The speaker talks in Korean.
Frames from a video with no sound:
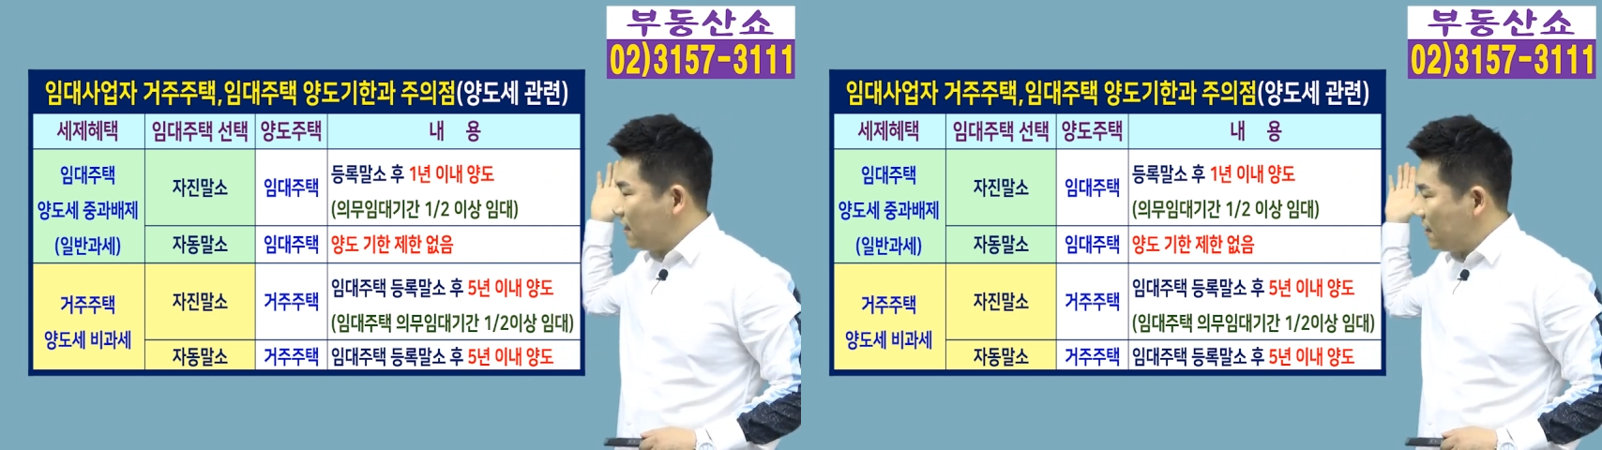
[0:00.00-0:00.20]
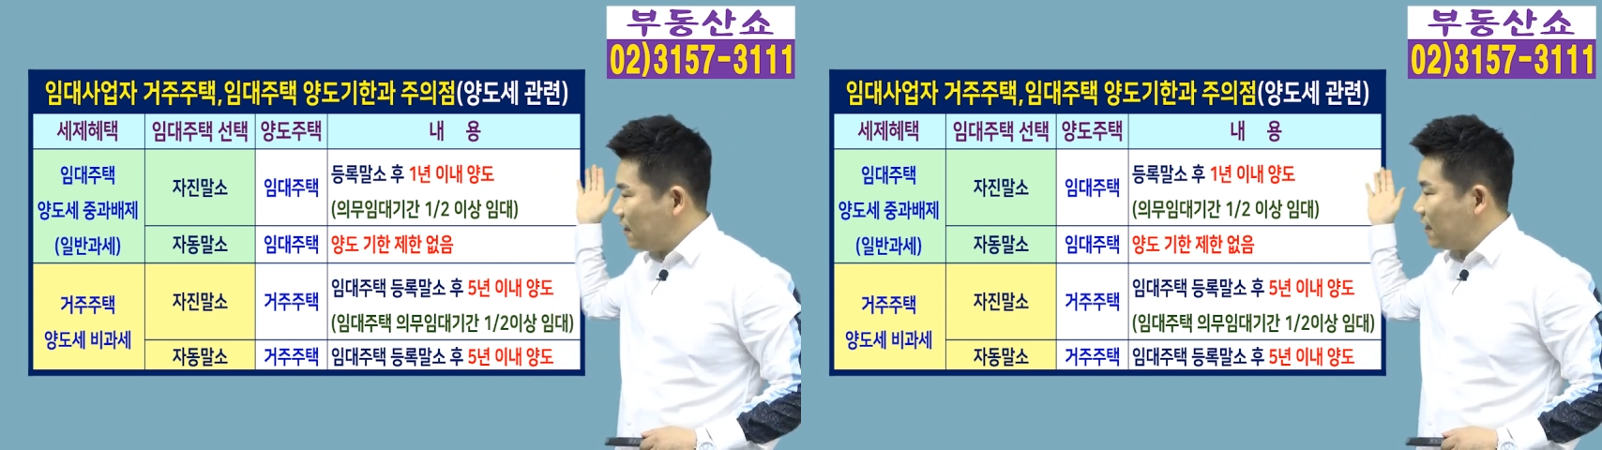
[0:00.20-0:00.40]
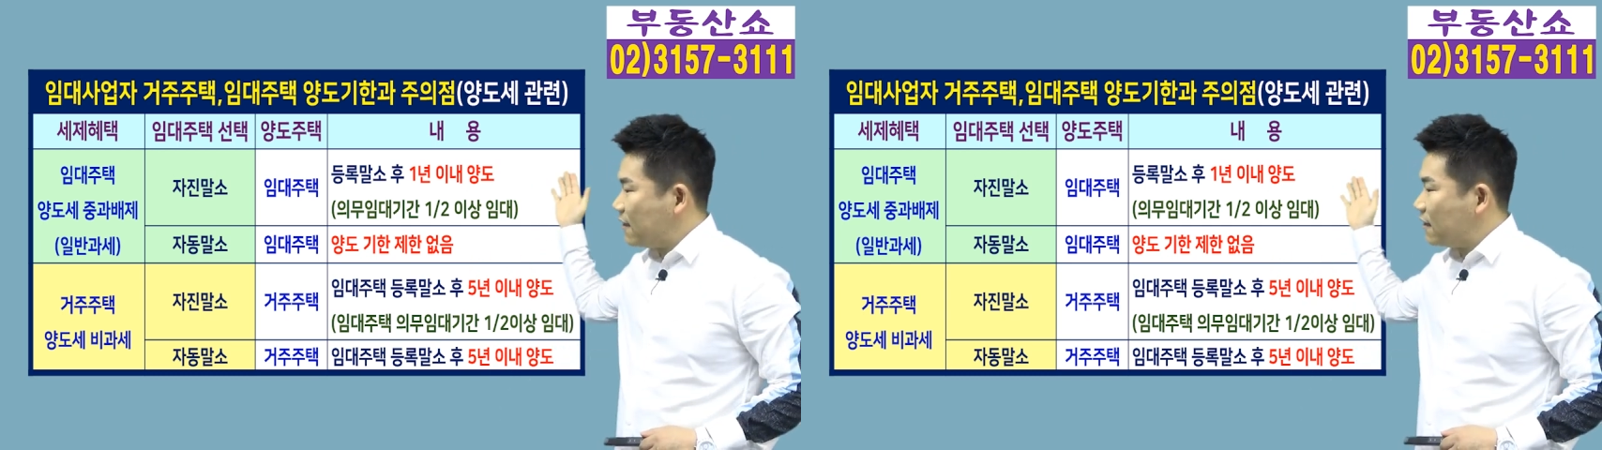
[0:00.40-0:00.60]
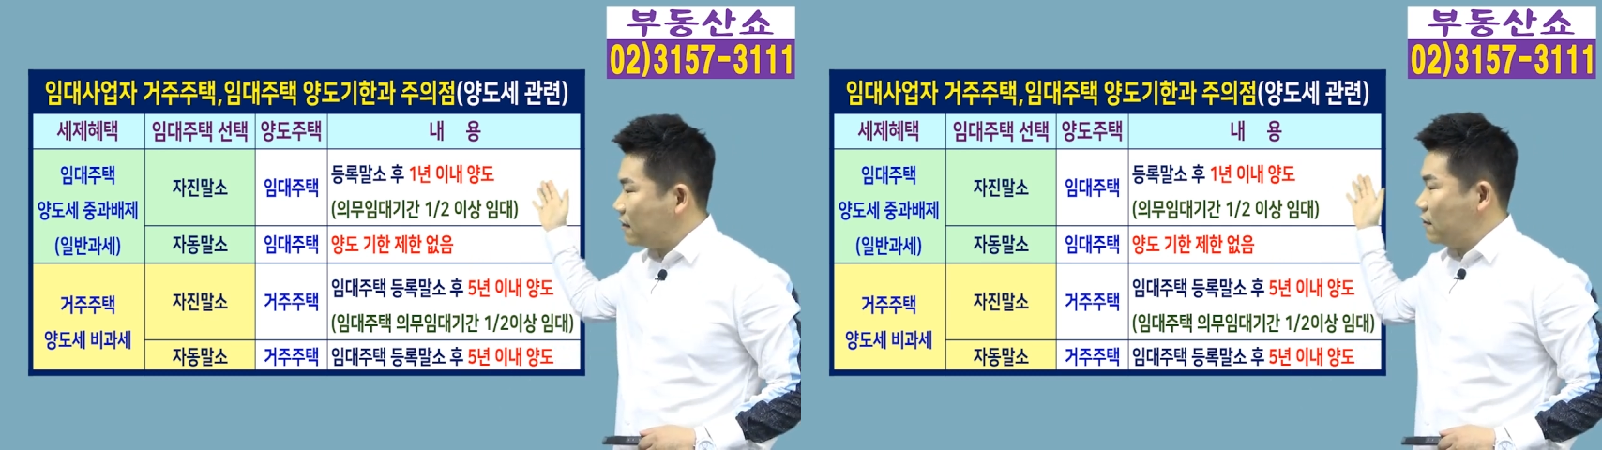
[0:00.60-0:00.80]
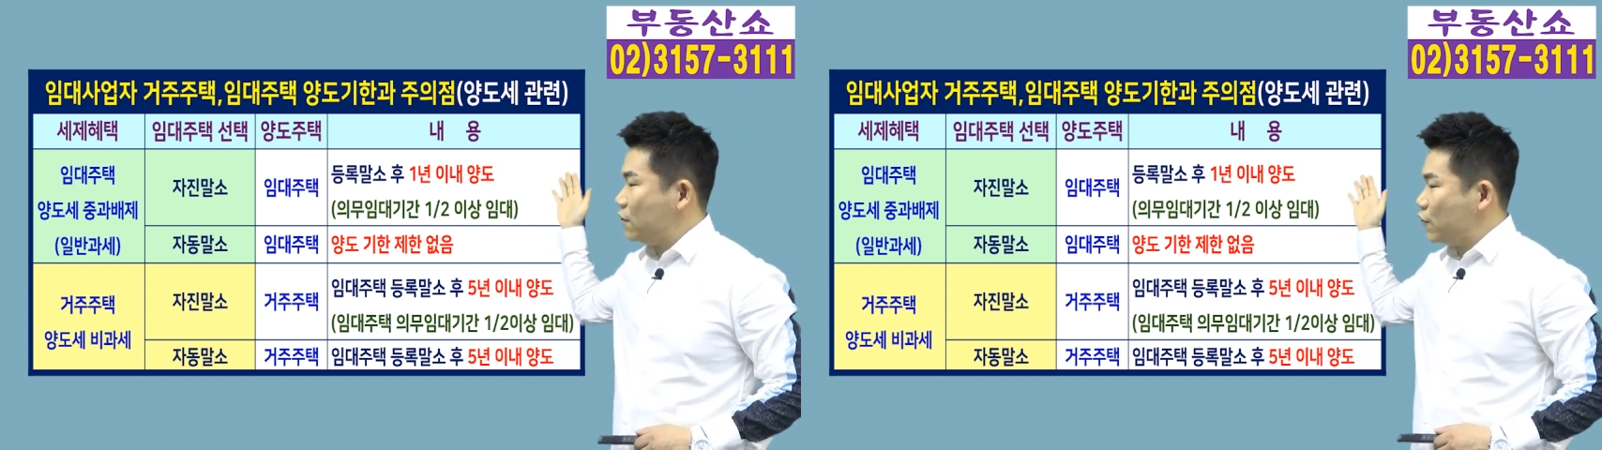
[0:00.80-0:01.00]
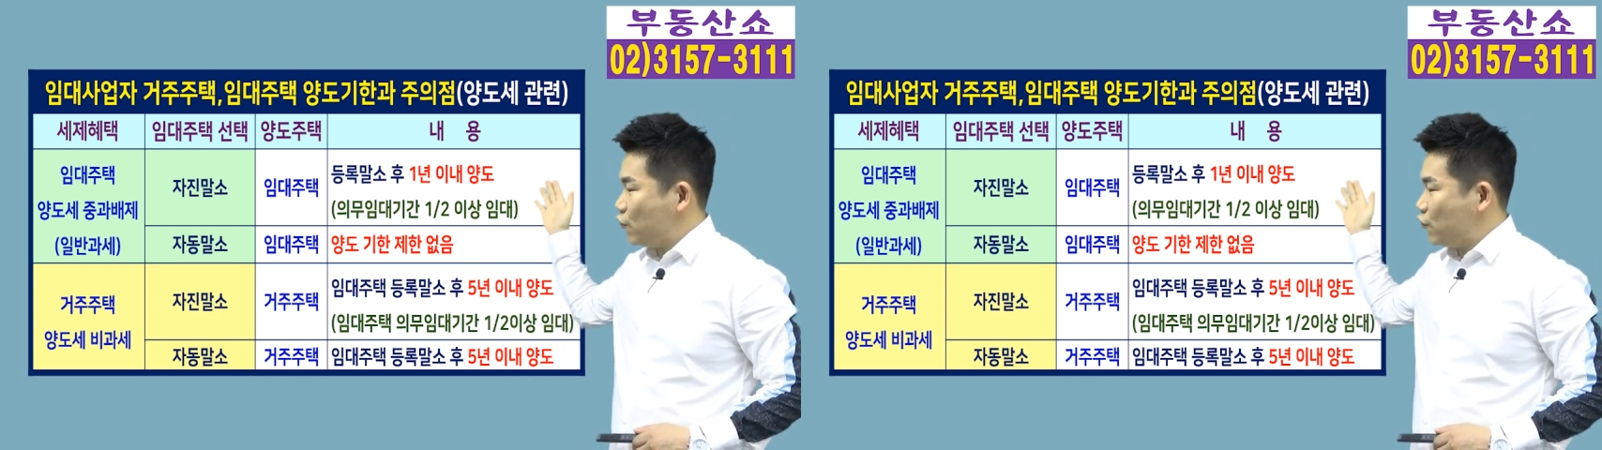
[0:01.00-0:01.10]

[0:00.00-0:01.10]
이런 혜택을